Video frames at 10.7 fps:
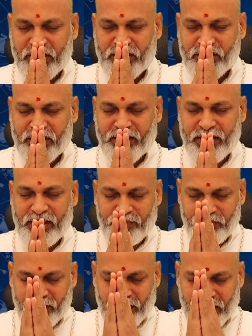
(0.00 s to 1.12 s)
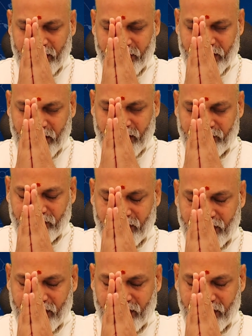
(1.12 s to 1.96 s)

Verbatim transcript: మహర్షులకి నమస్కారం